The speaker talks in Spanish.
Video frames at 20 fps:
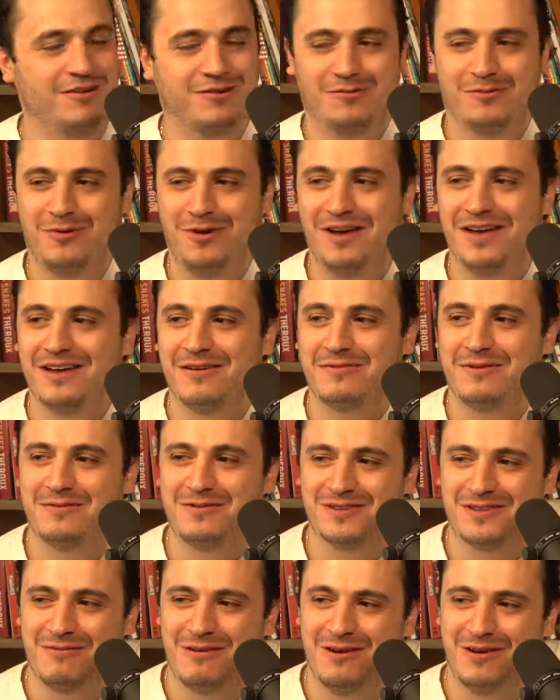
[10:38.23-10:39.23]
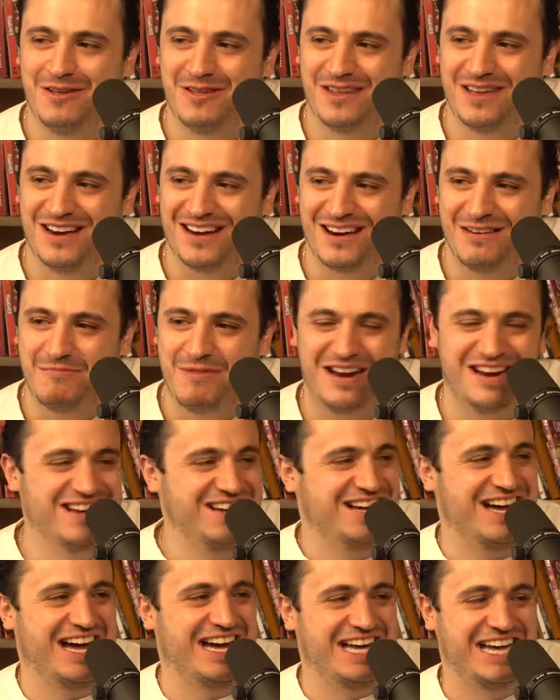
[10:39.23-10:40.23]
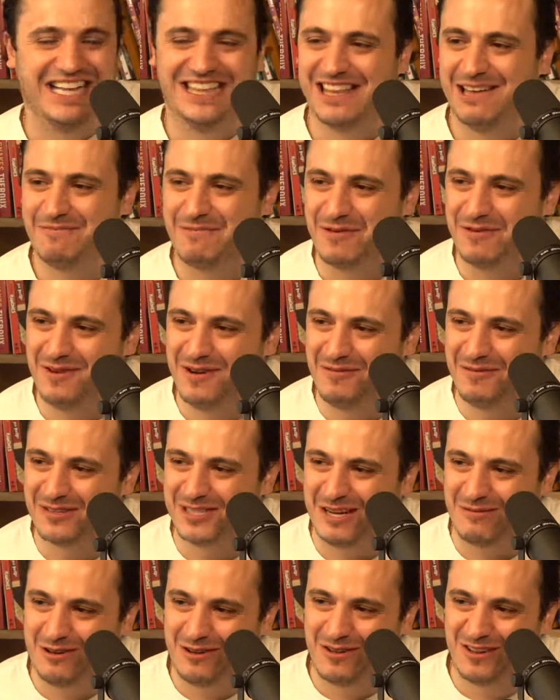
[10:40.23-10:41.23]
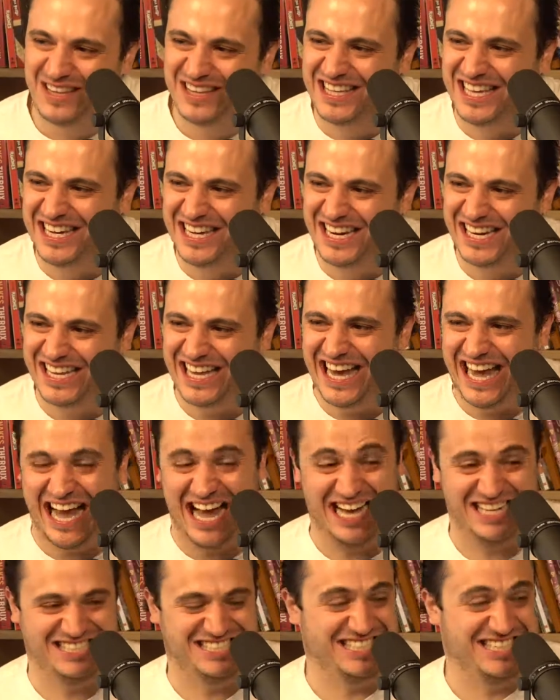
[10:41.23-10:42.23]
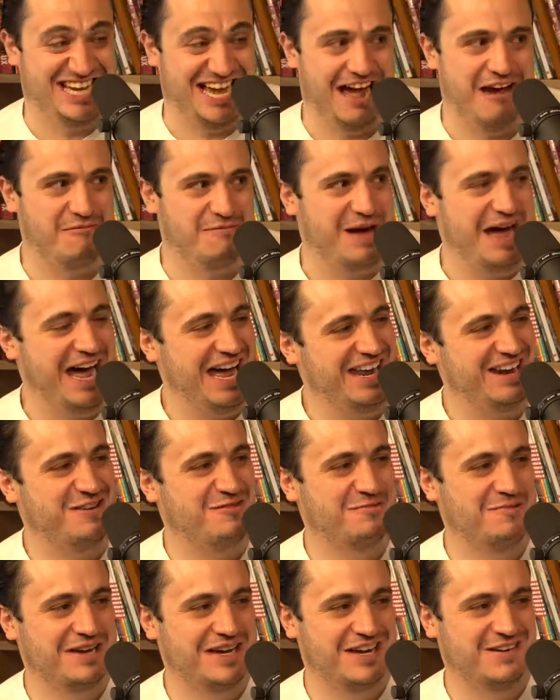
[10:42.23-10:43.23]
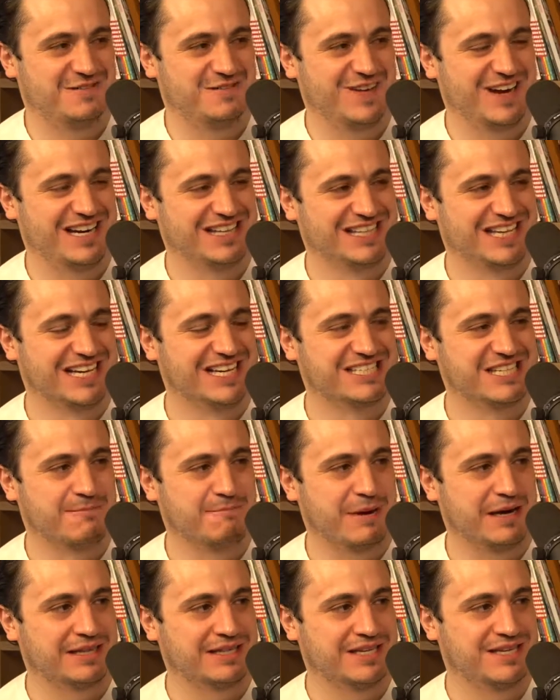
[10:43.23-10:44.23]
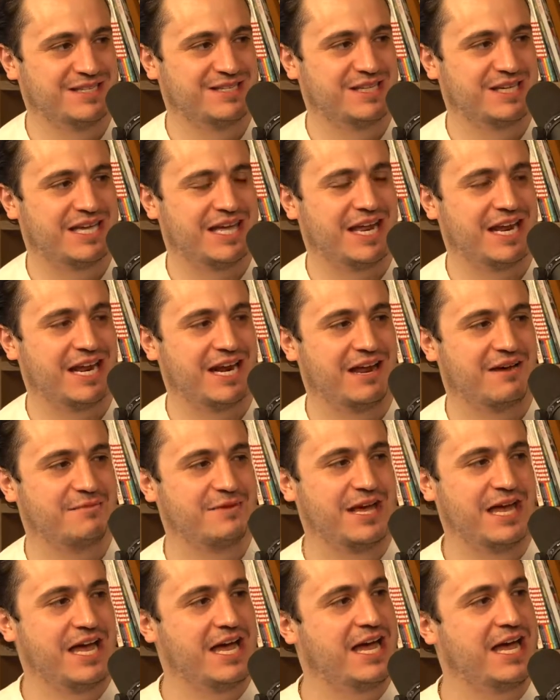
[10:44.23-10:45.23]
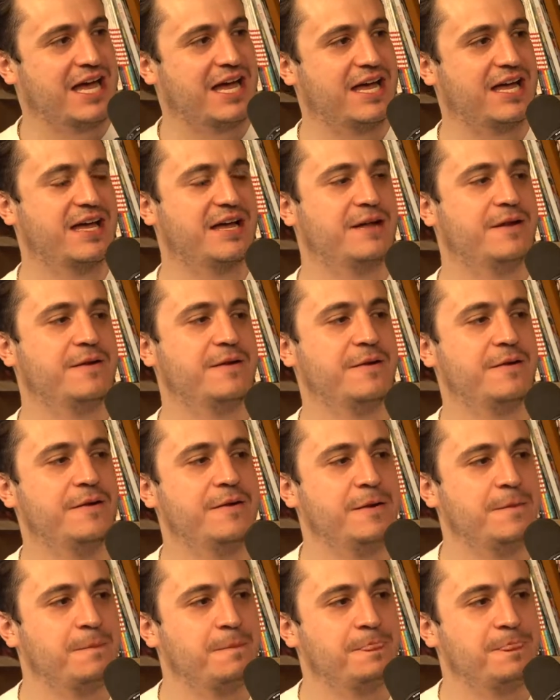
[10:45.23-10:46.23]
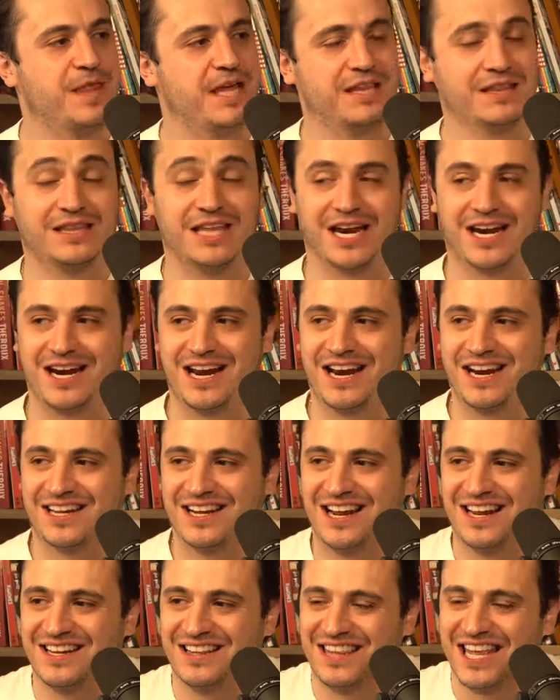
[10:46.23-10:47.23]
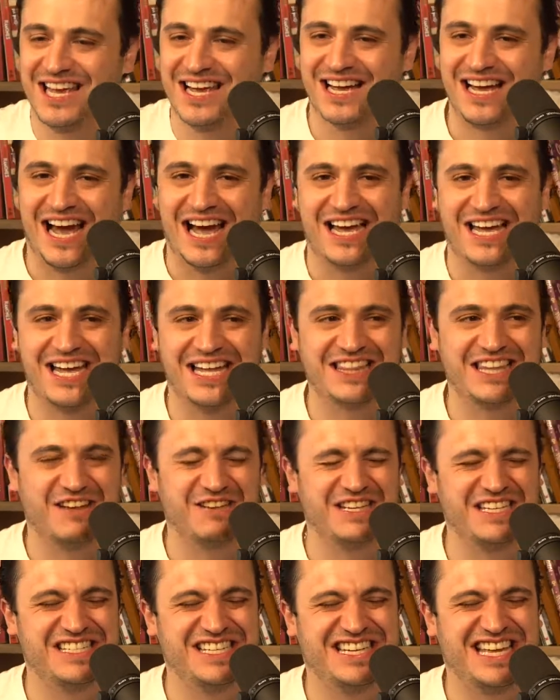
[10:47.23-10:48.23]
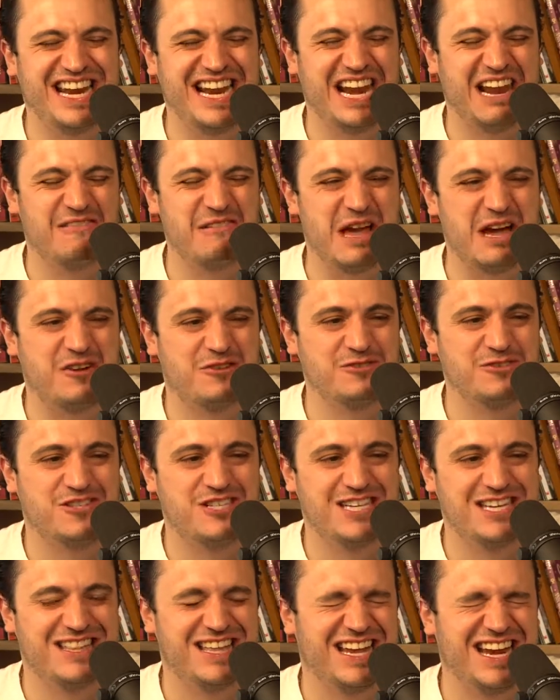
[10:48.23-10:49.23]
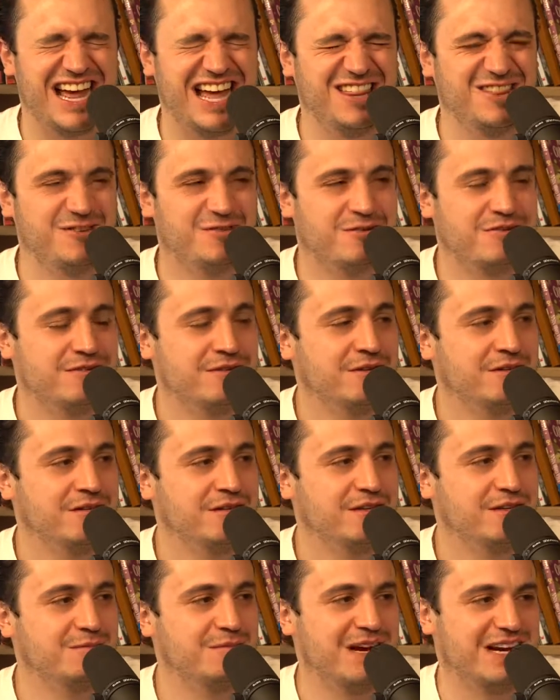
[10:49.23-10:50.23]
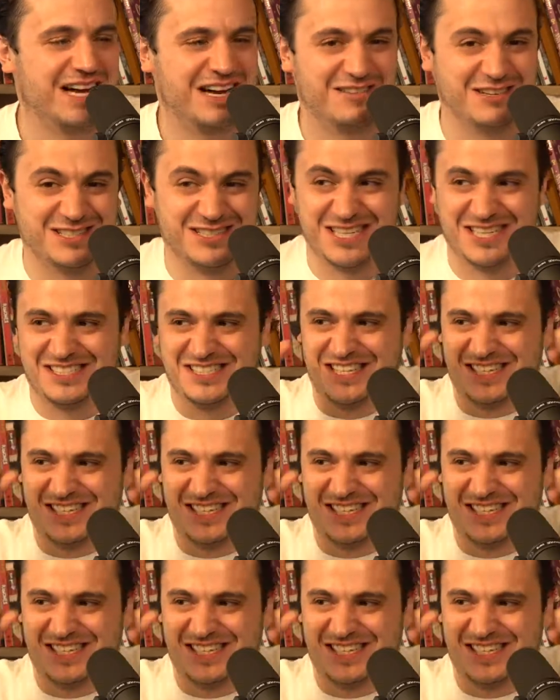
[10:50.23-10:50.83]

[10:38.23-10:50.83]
güey, habíamos hablado de remar en cajeta, pero no hemos hablado de tener que excavar, güey. Fíjate que esa parte ni siquiera la había... De enterrarte en cajeta, ¿no? De enterrarte en cajeta, ni siquiera la había considerado. Me acabas de así,